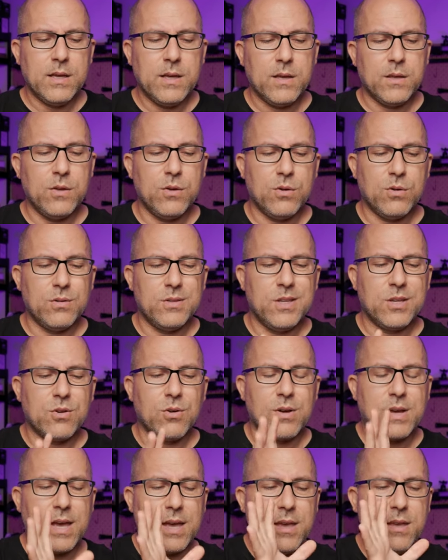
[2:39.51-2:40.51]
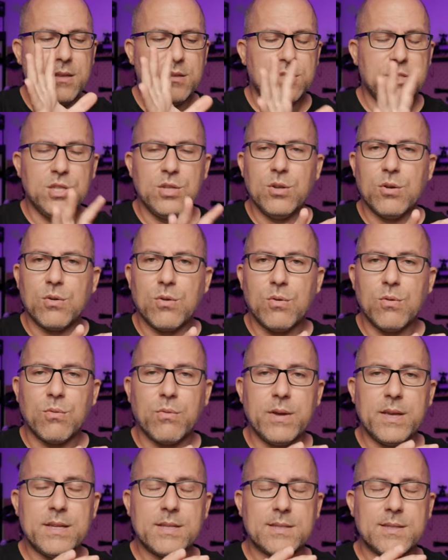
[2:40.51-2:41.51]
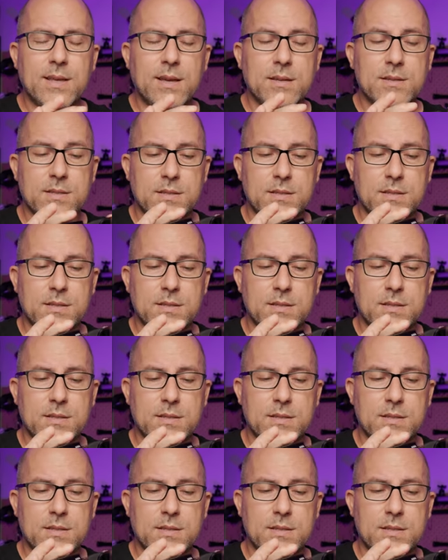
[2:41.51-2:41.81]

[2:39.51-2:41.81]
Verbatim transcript: io dico ok giro con questa